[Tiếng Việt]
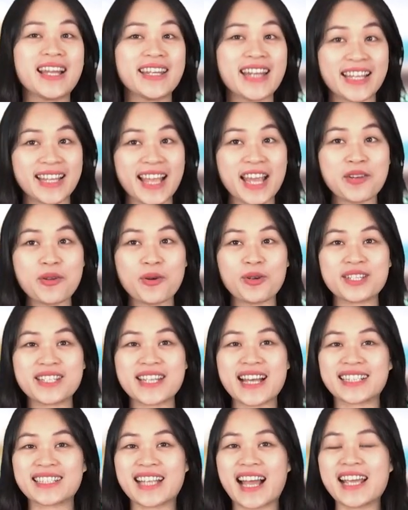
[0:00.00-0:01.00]
Để thay đổi
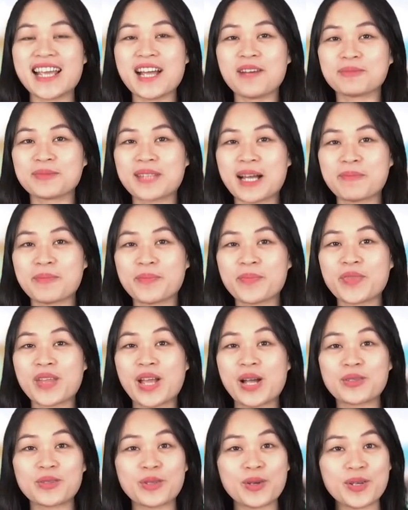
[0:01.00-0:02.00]
trạng thái học tập,
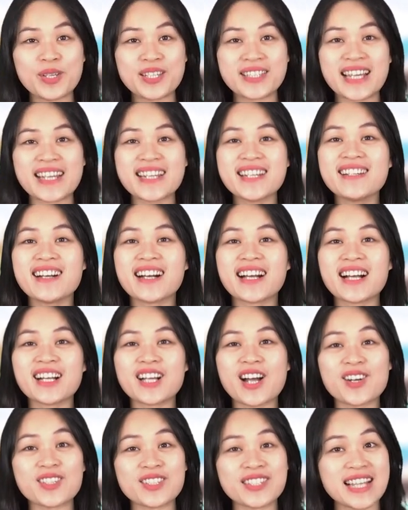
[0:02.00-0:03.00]
tôi sẽ đưa các
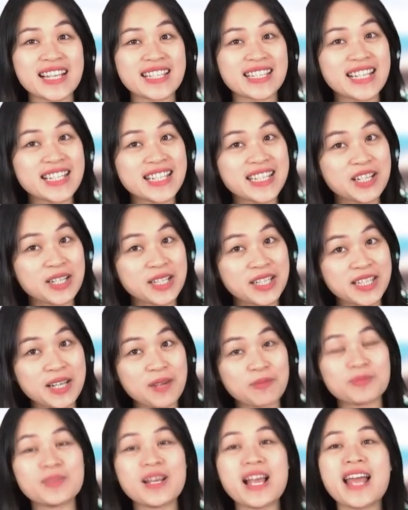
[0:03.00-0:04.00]
con ra sân trường
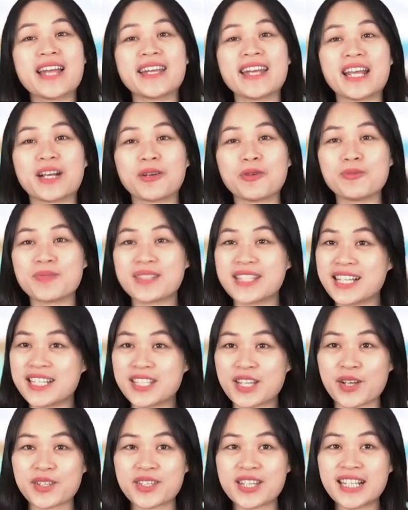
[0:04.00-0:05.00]
rộng để cùng chơi
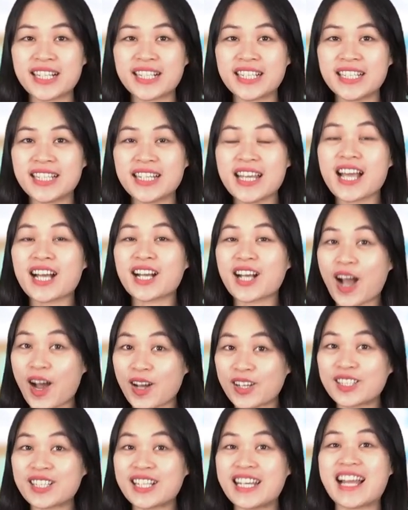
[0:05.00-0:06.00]
trò chơi
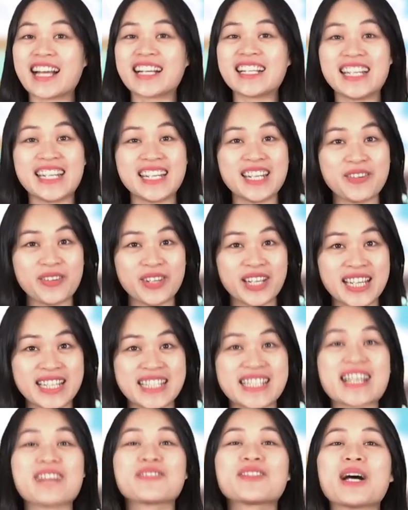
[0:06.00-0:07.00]
con là người điều
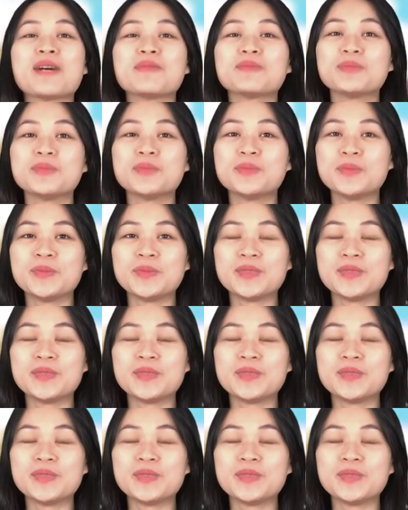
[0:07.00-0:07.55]
khiển giao thông